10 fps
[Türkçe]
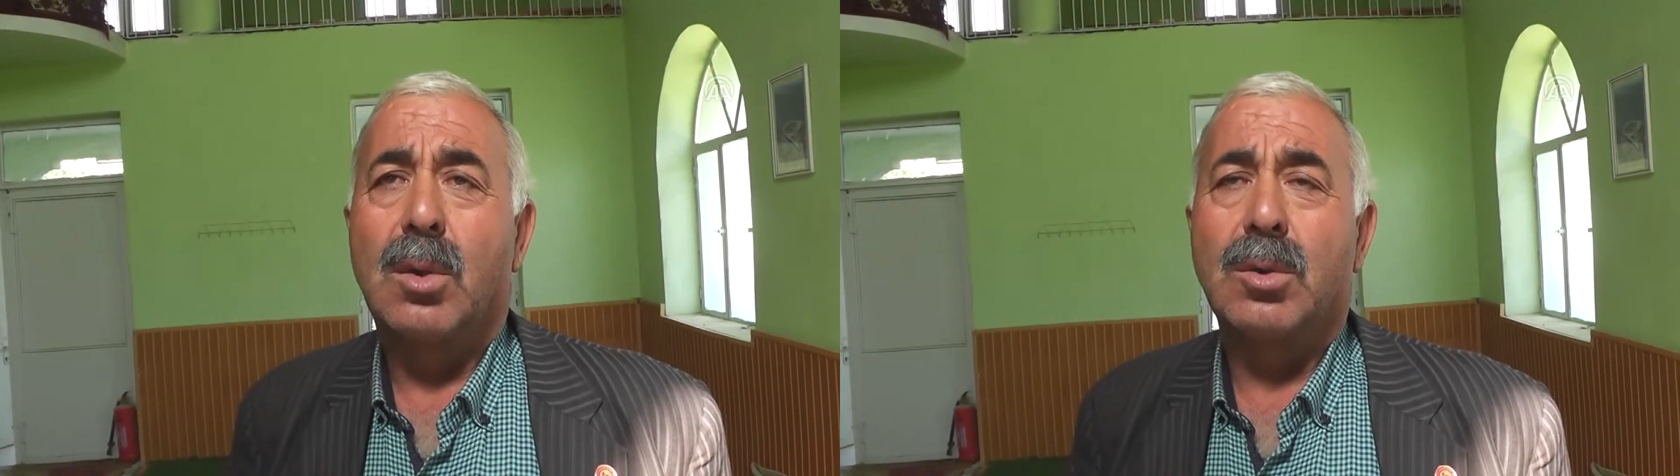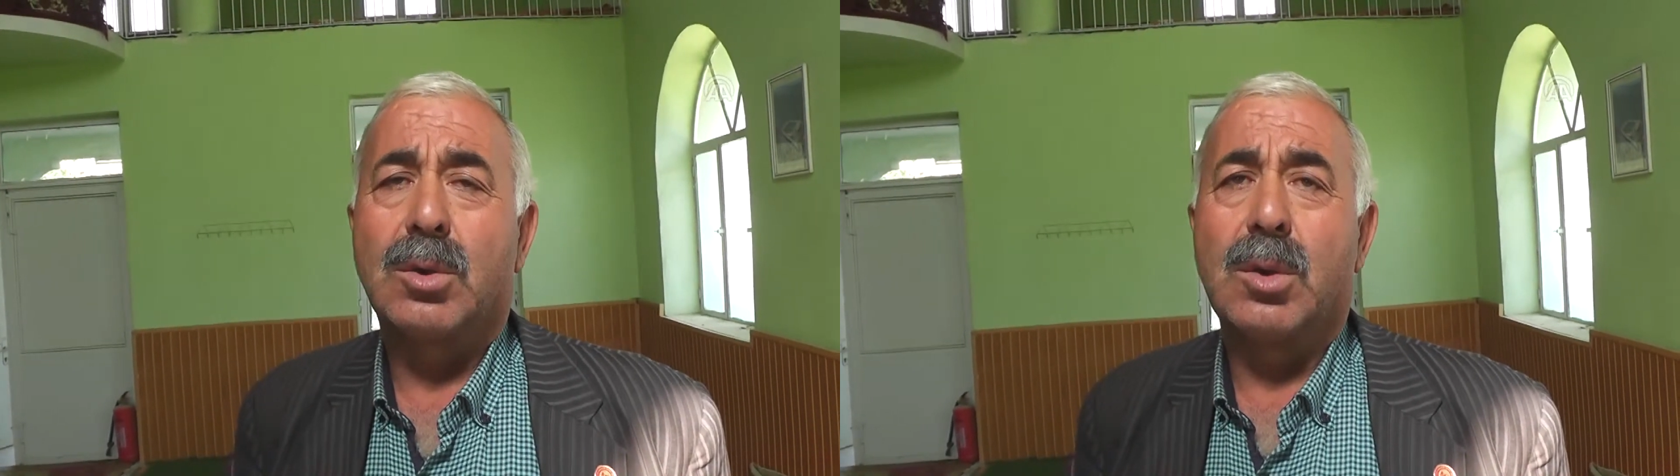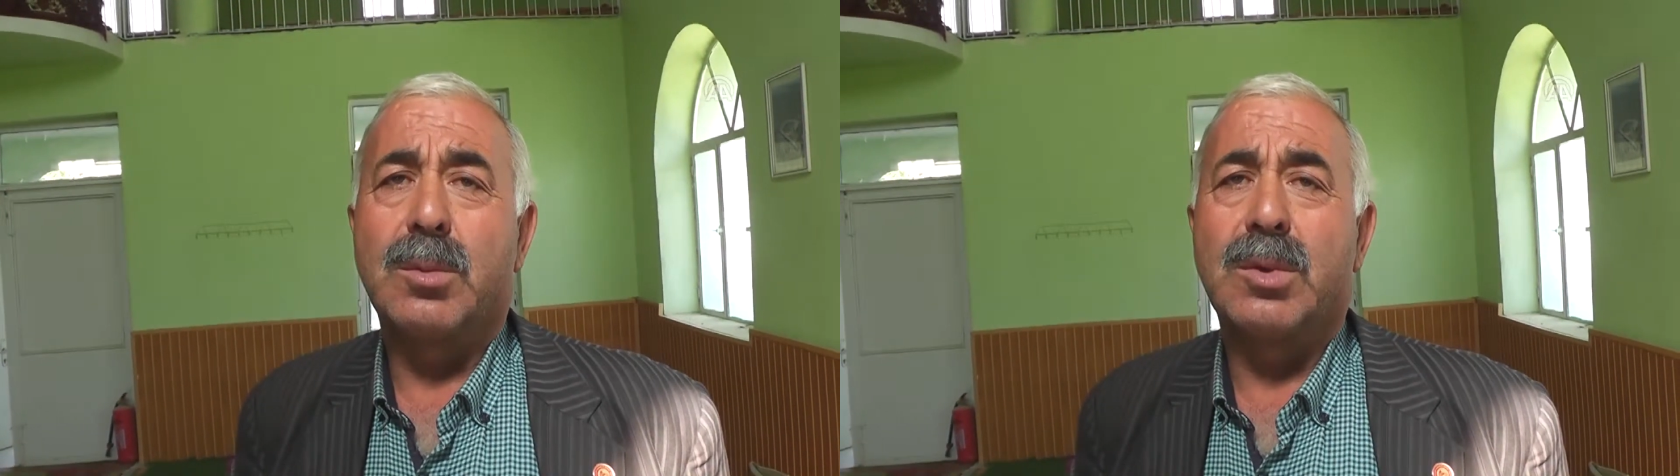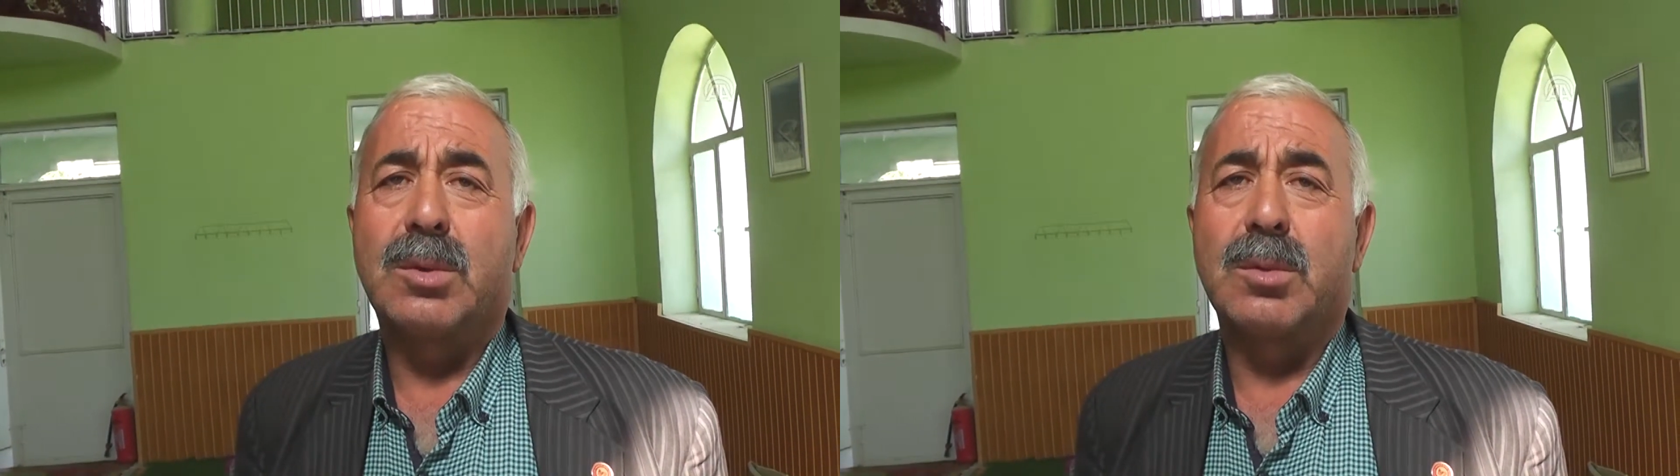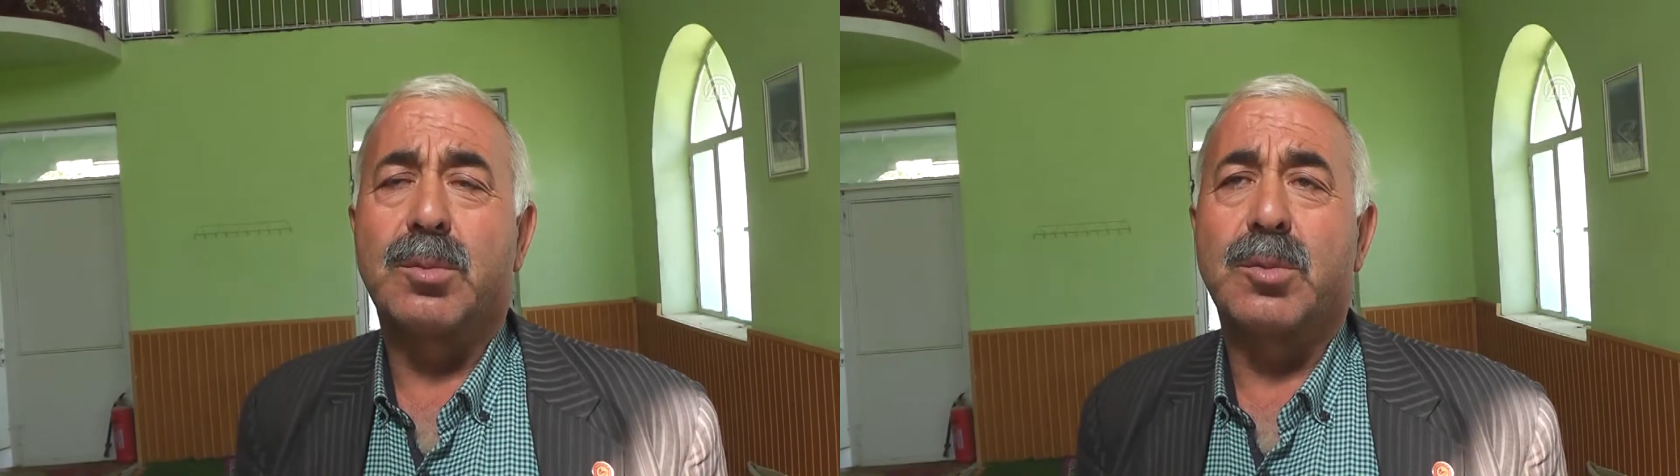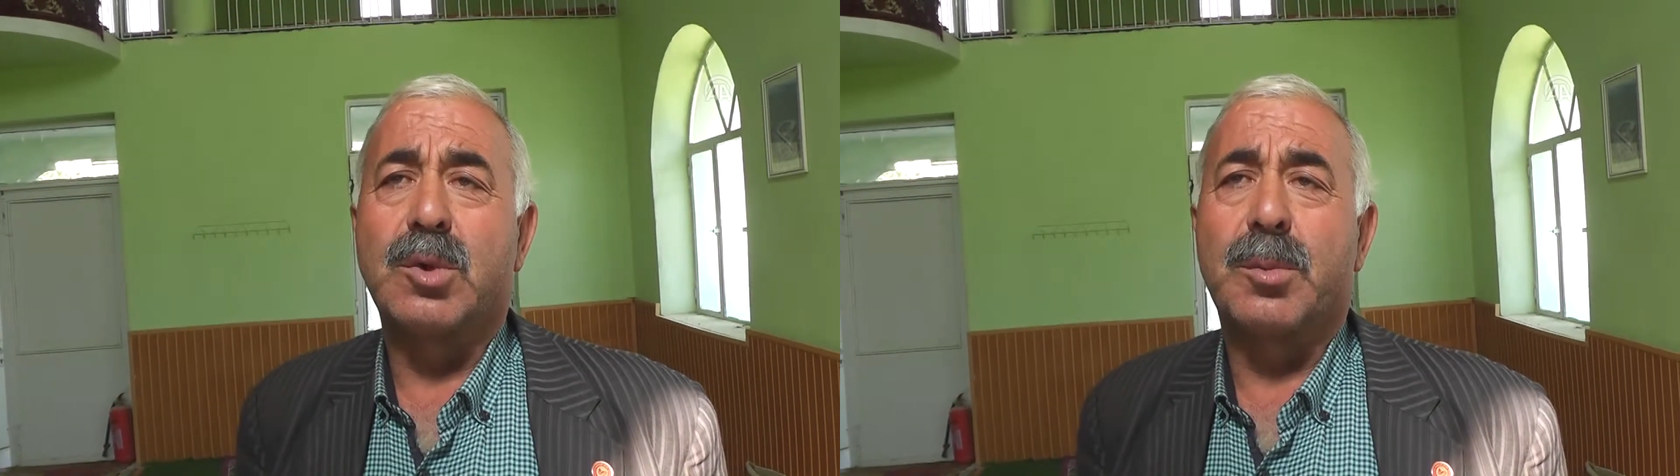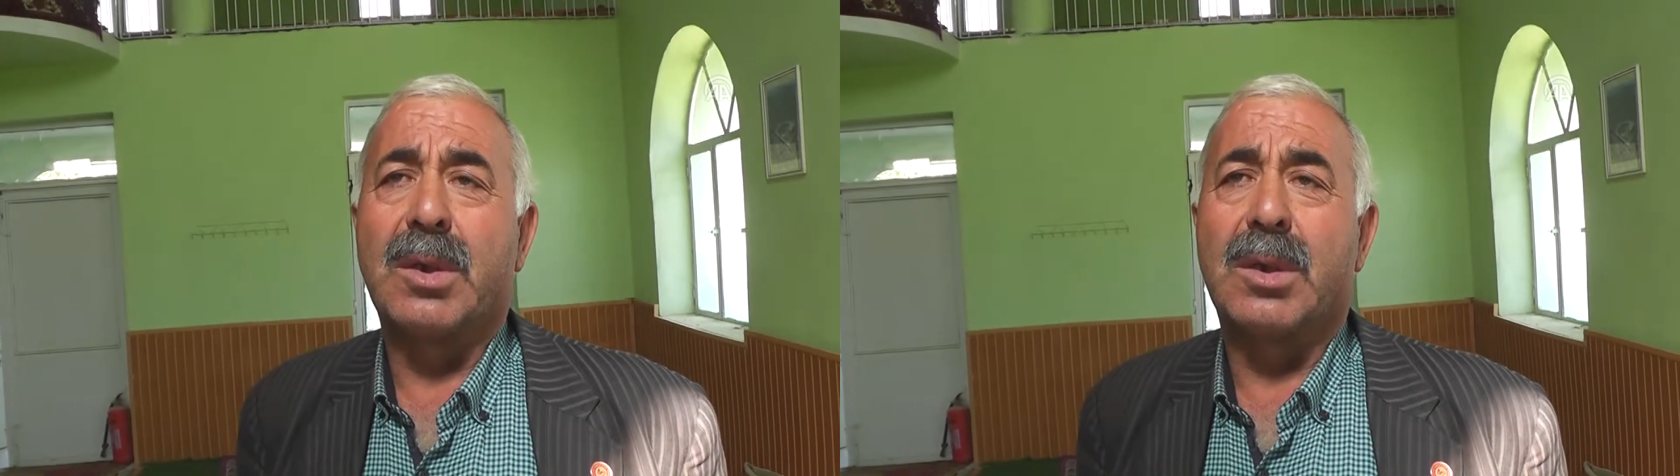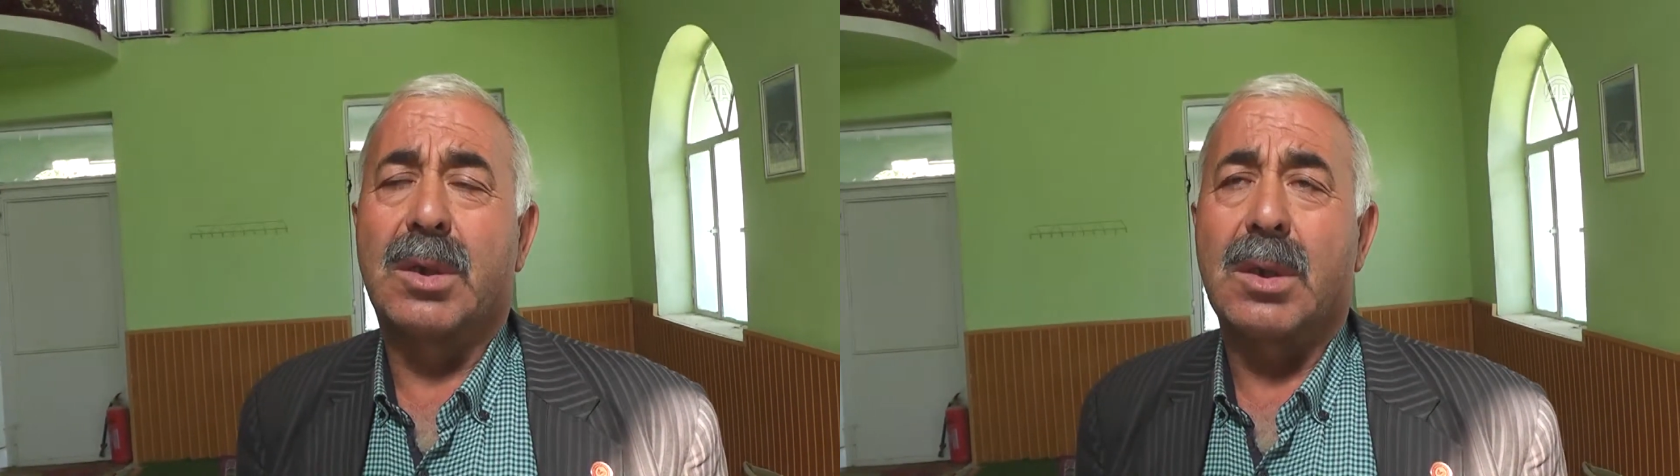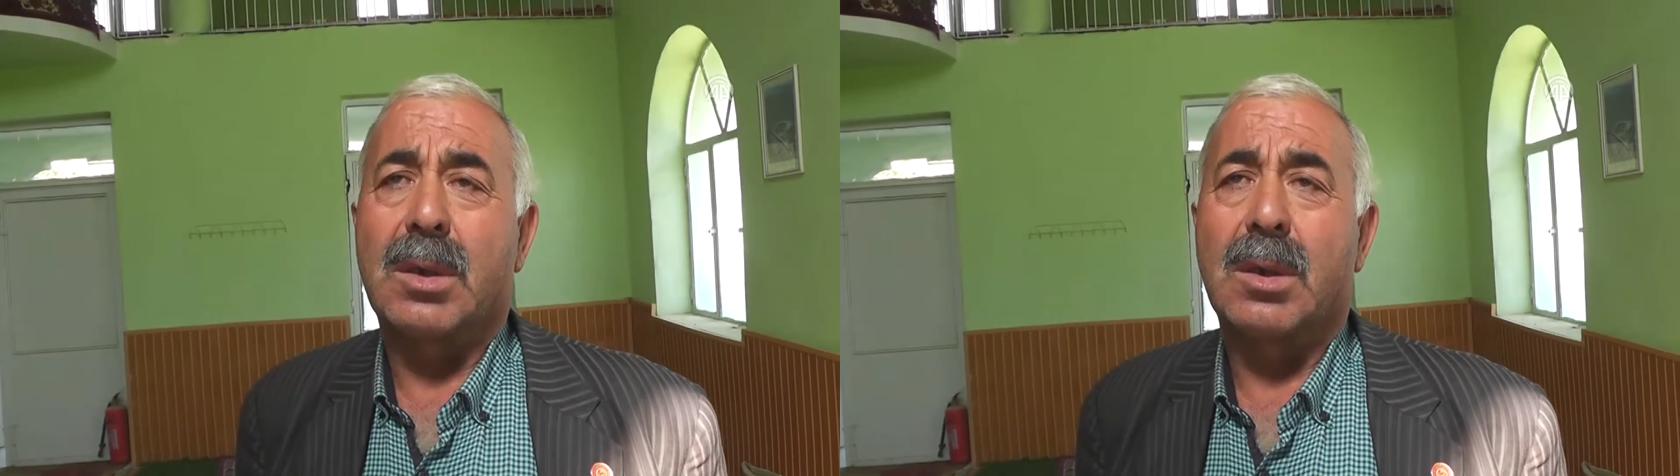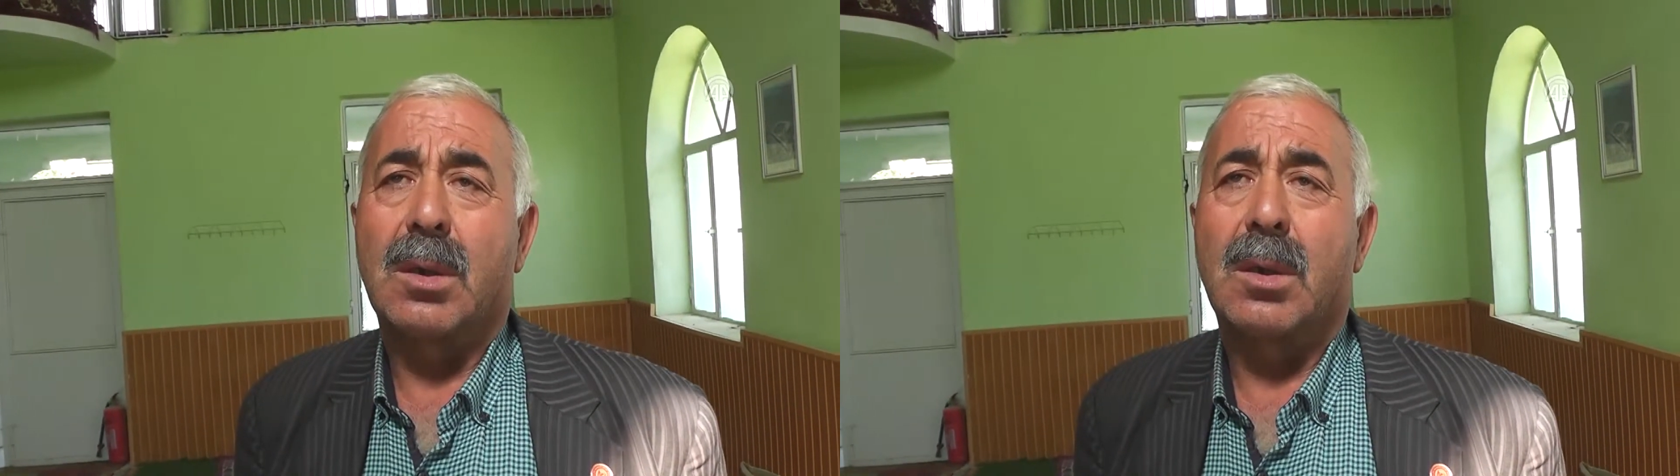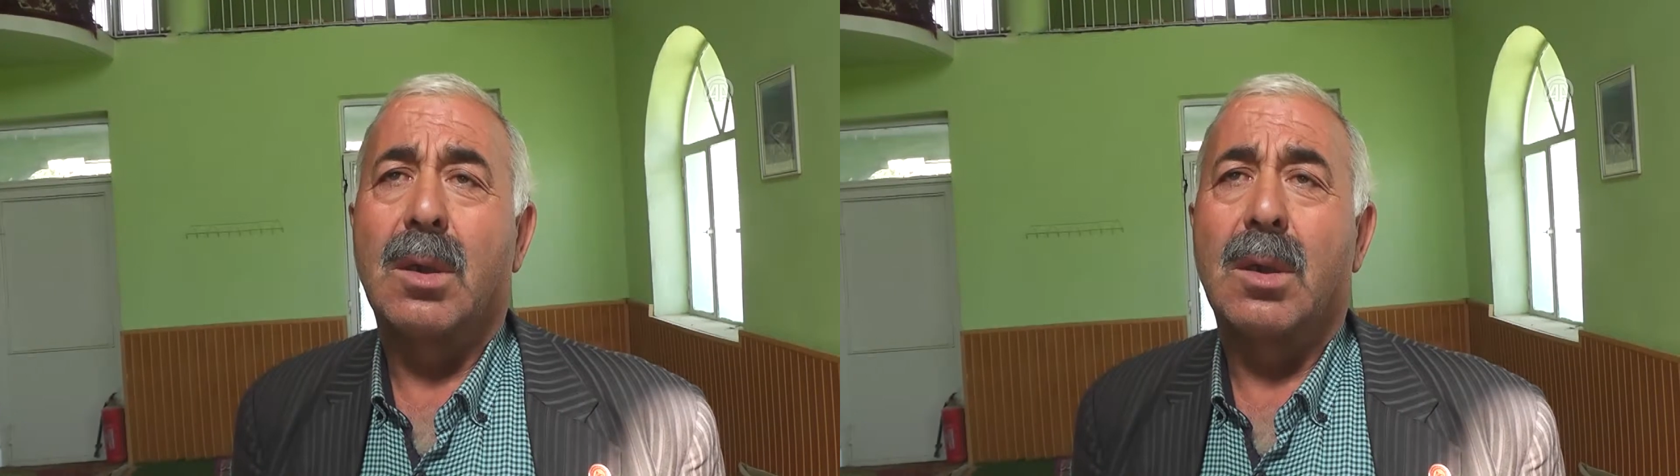Ondan sonra biz bunu bildirdik.